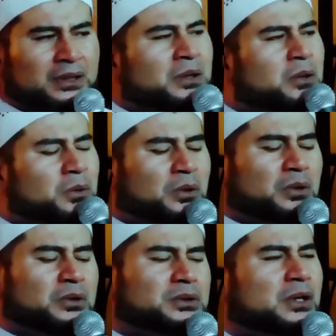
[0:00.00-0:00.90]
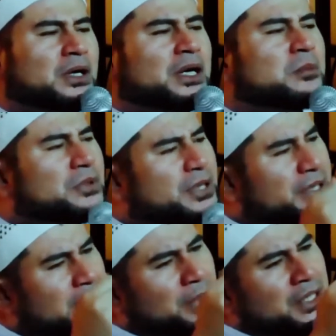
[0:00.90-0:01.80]
Dulu seorang murid
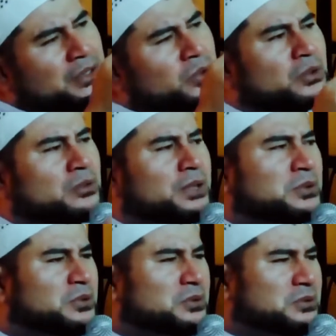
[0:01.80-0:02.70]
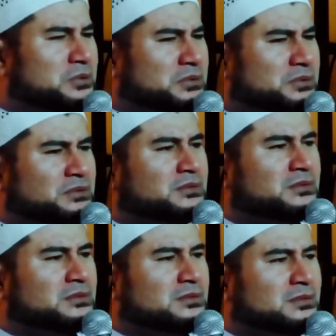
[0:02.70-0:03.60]
yang mengetuk rumah guru,
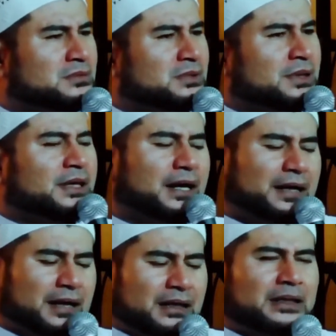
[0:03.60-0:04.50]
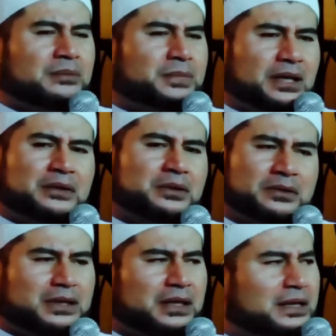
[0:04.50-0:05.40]
kadang ditemui atau
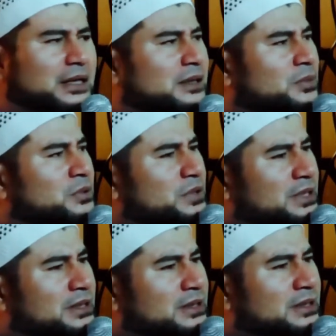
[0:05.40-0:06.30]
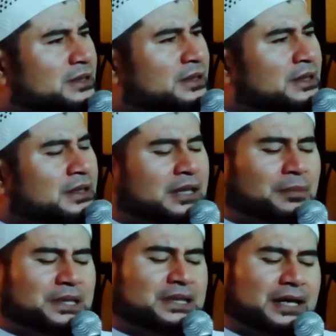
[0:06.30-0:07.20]
tidak ditemui.
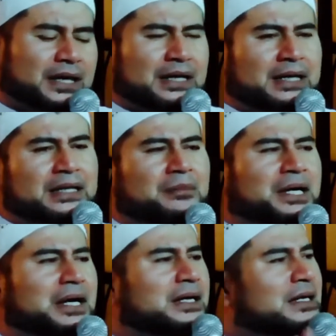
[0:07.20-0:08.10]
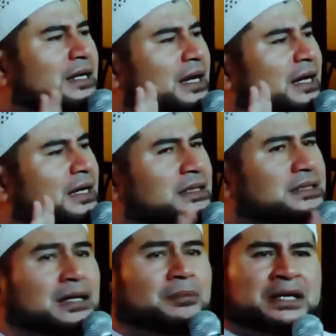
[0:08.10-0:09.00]
Tapi sekarang kita berada di akhir
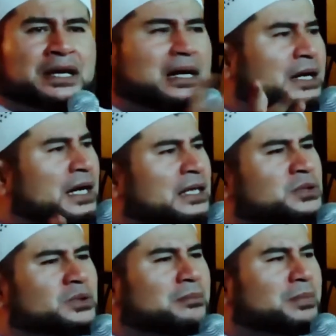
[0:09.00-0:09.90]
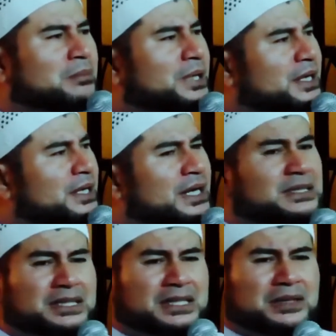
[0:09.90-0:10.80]
zaman keadaan sudah berbeda,
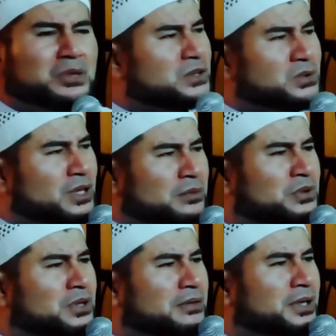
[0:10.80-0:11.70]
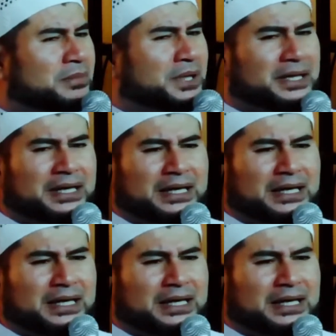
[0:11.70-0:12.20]
jiwa sudah mulai berbeda.